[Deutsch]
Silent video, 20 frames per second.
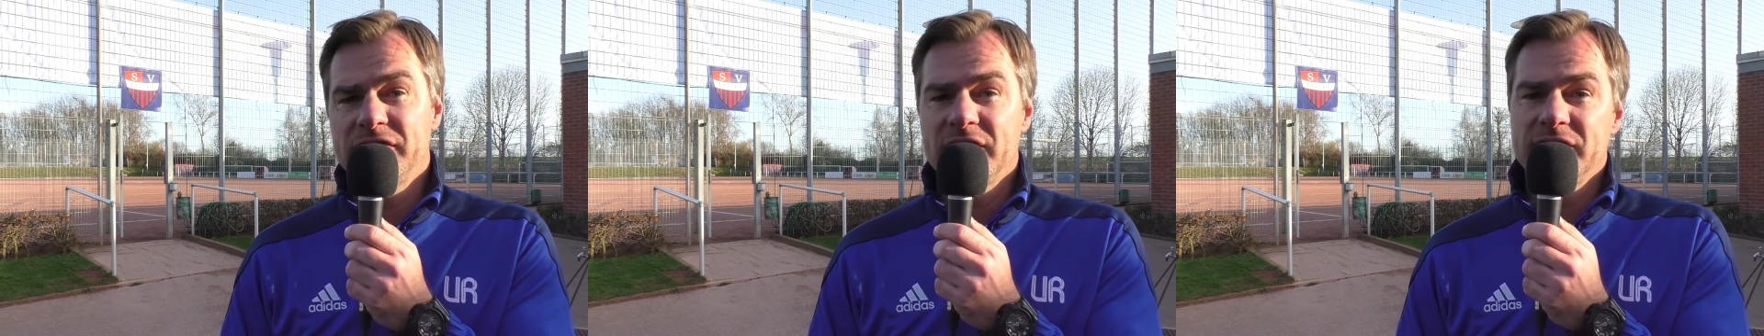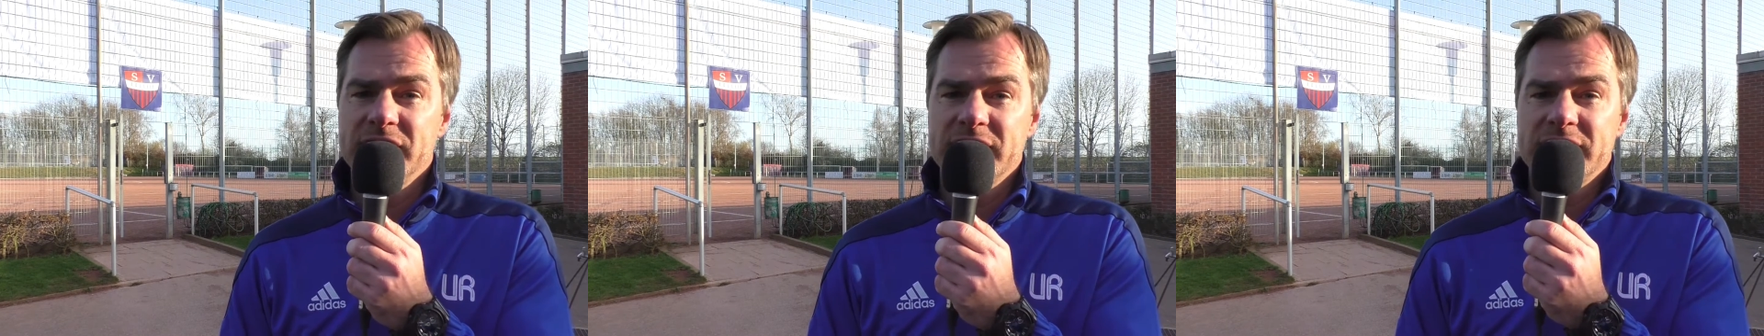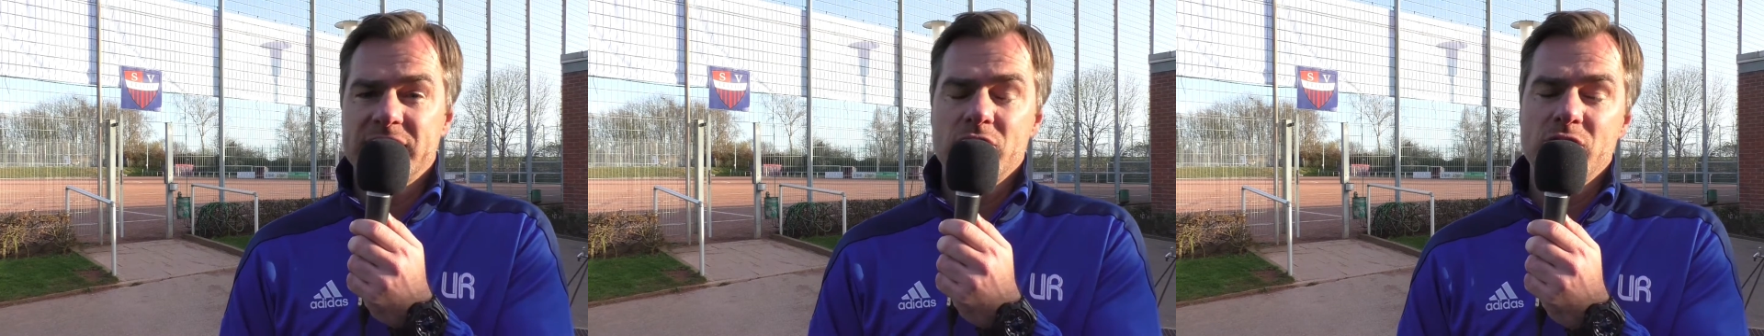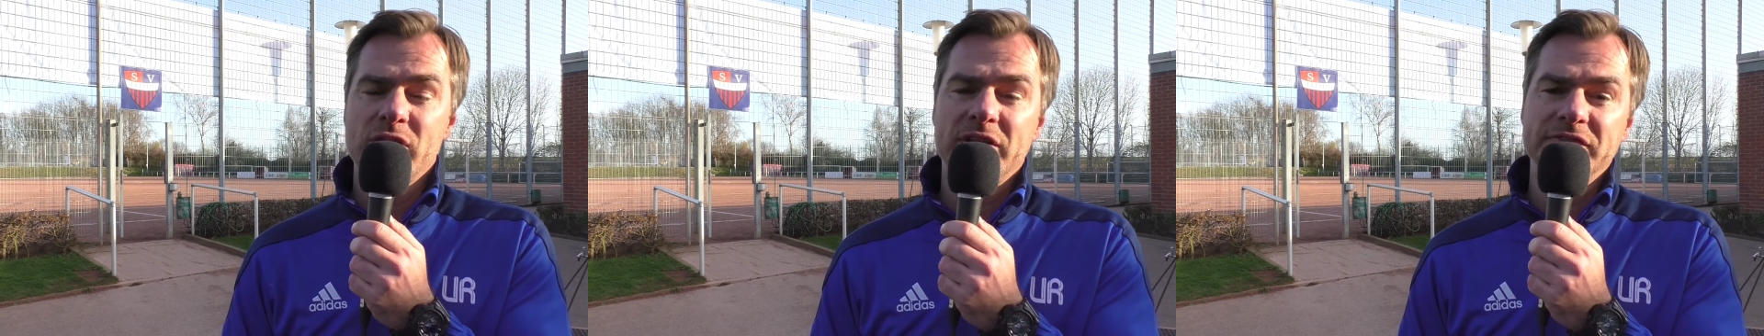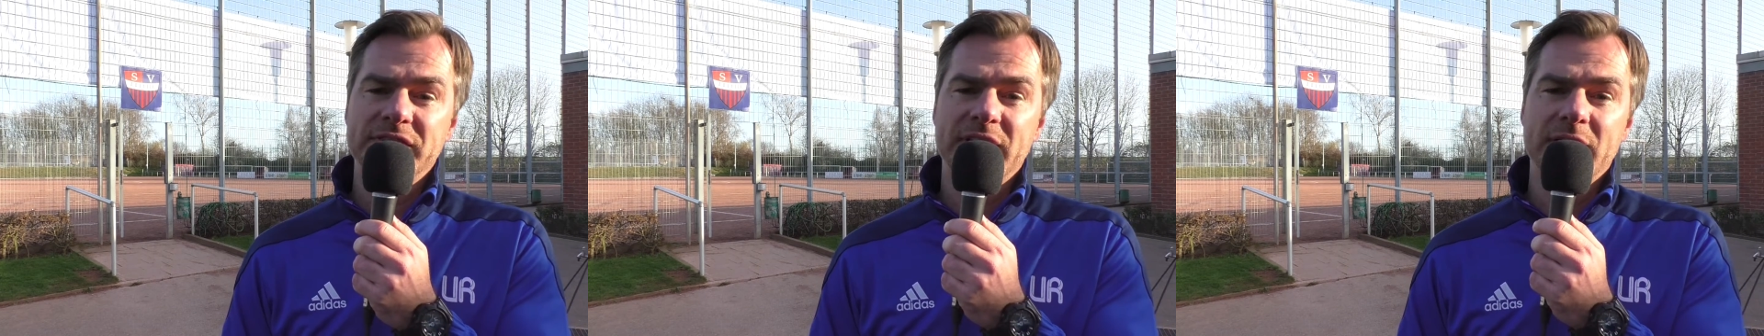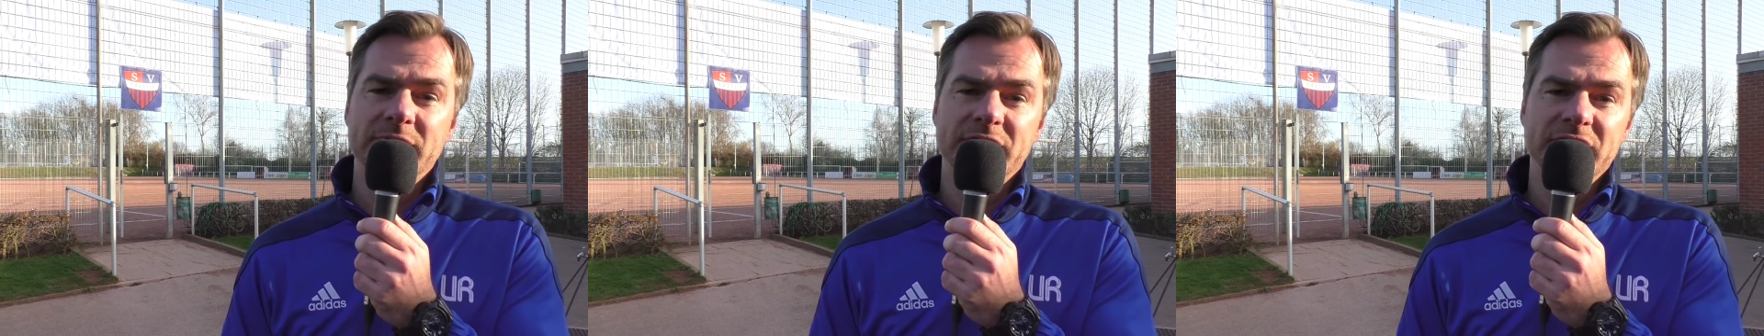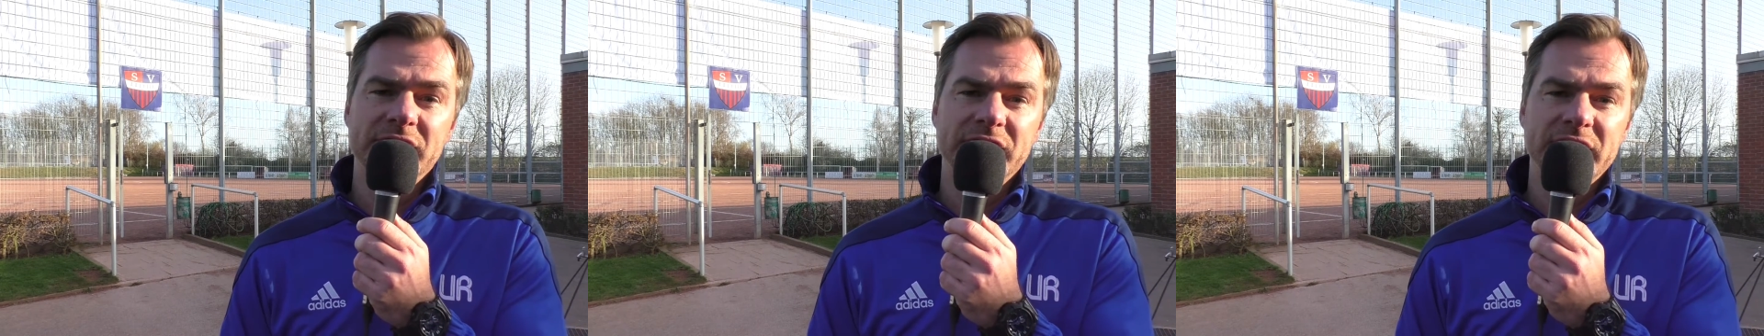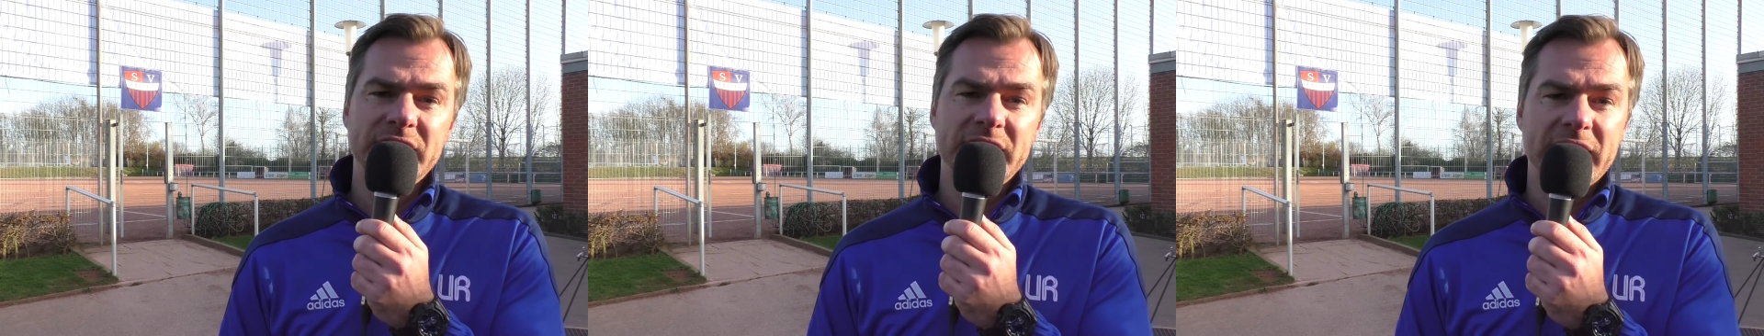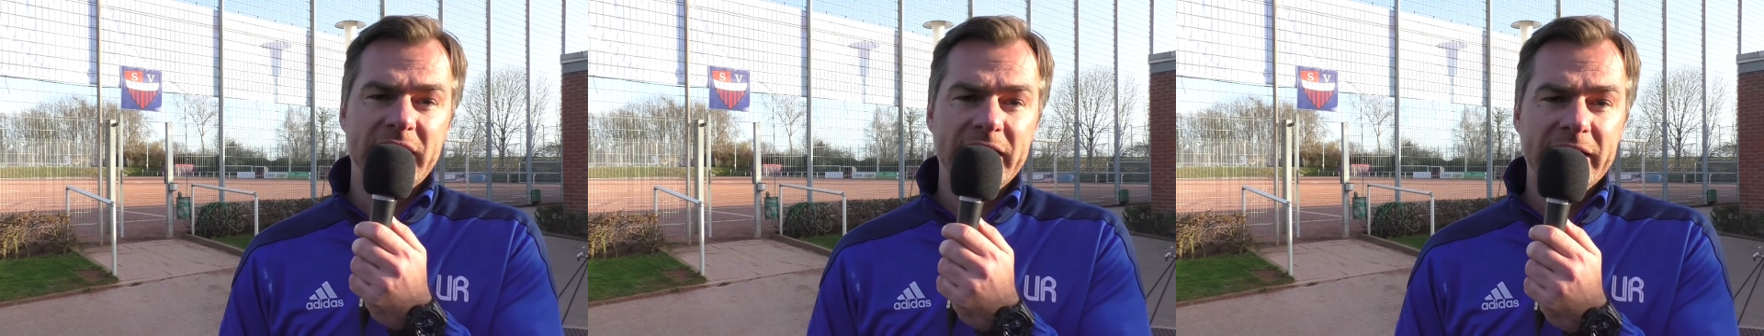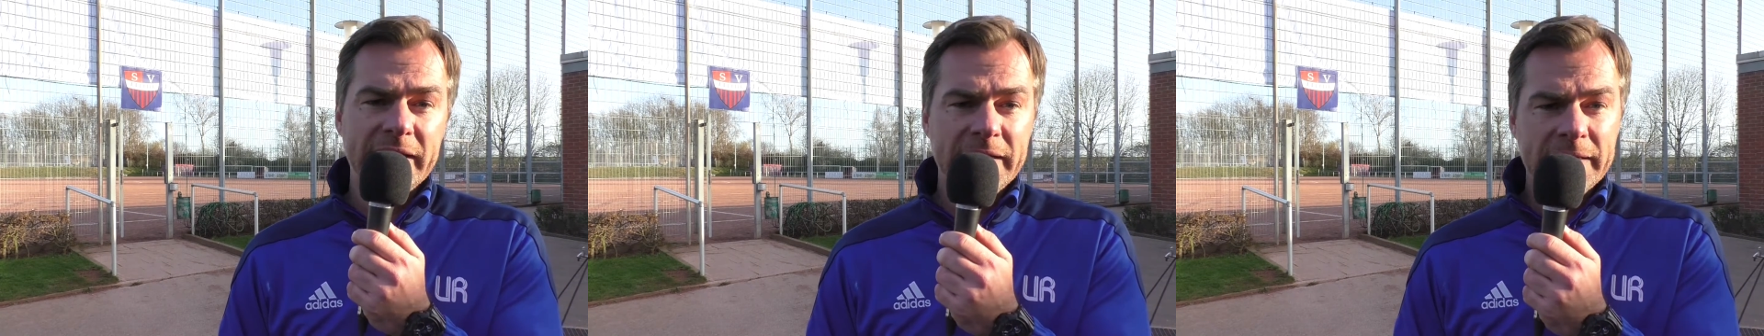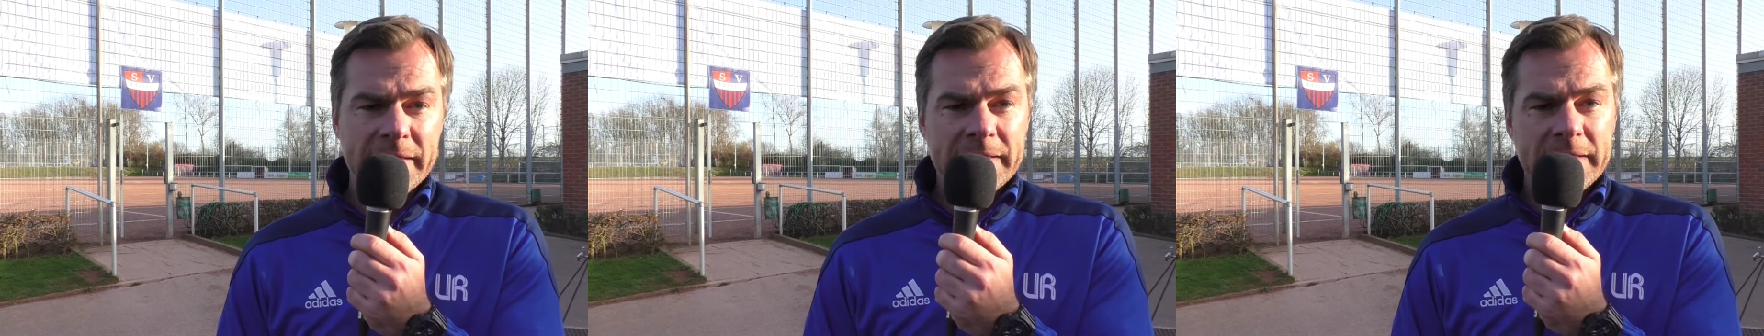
weil wir es geschafft haben, Winfried Krei